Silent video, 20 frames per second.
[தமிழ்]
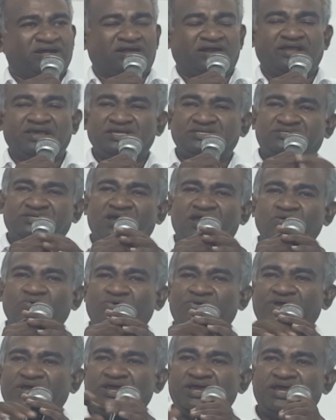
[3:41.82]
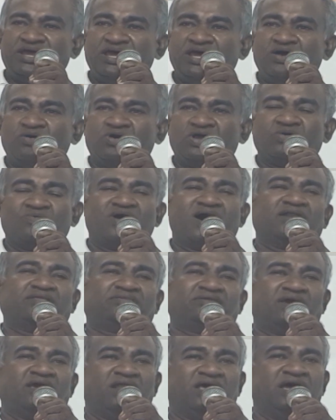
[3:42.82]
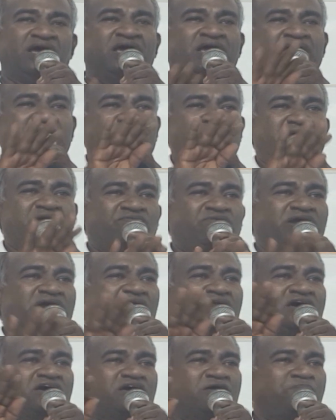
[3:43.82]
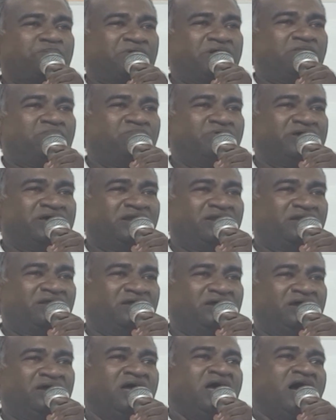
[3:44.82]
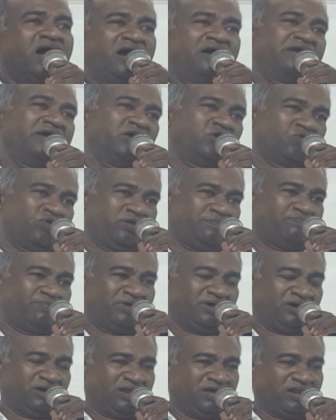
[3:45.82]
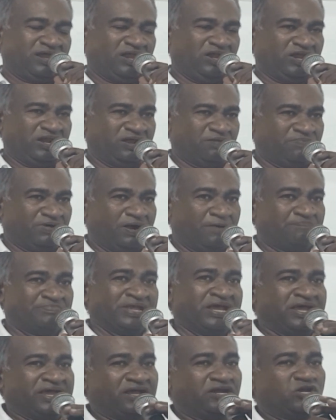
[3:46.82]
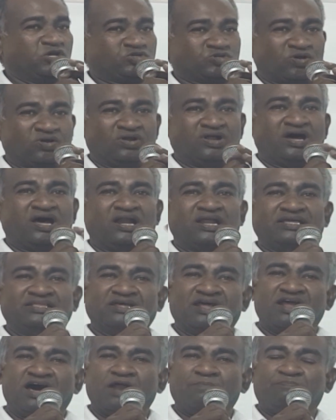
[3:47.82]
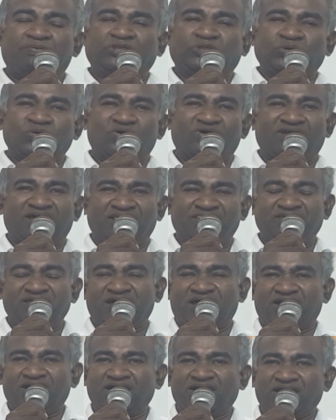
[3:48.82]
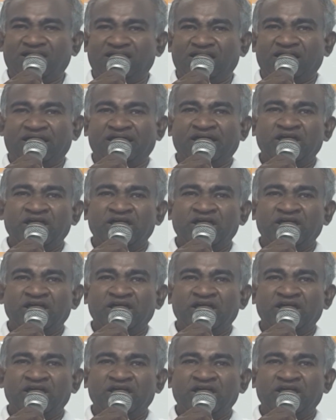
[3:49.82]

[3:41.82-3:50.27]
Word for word: கடைசியாய் ஒரே ஒரு வார்த்தையில் இவைகளுக்கு பின்பு என்று அங்கே குறிப்பிடுகிறார் ரபாம் என்று சொன்னால் இந்த நாற்பத்தி ஓரு அதிகாரங்களில்